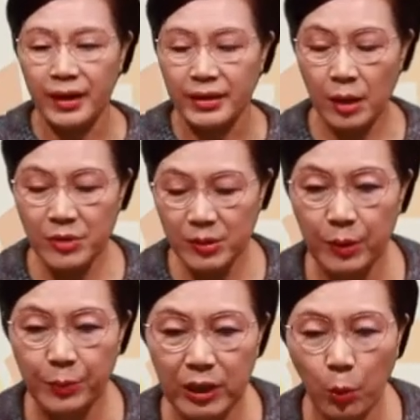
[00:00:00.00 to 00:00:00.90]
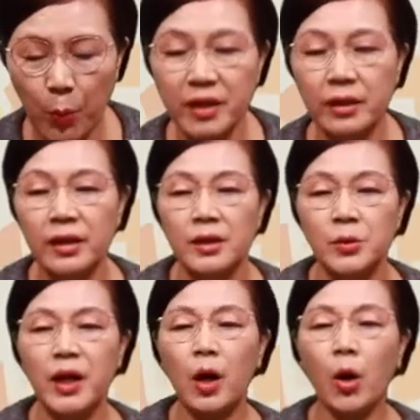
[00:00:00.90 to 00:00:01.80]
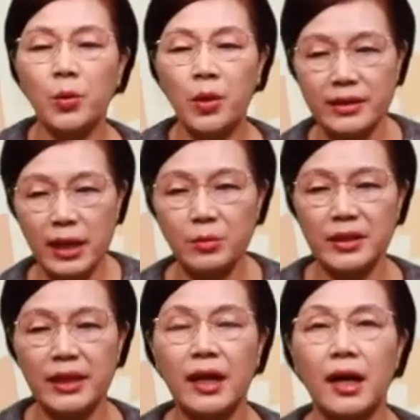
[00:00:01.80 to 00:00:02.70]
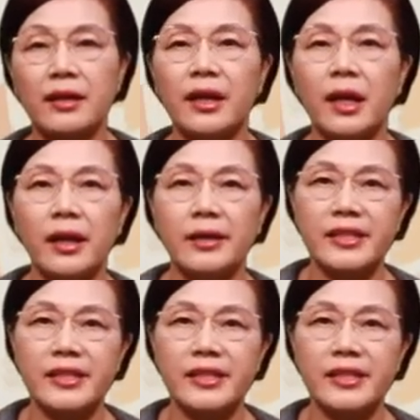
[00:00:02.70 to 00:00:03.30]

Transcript: 31페이지 보면 우리가 거룩한 삶을 살아가는데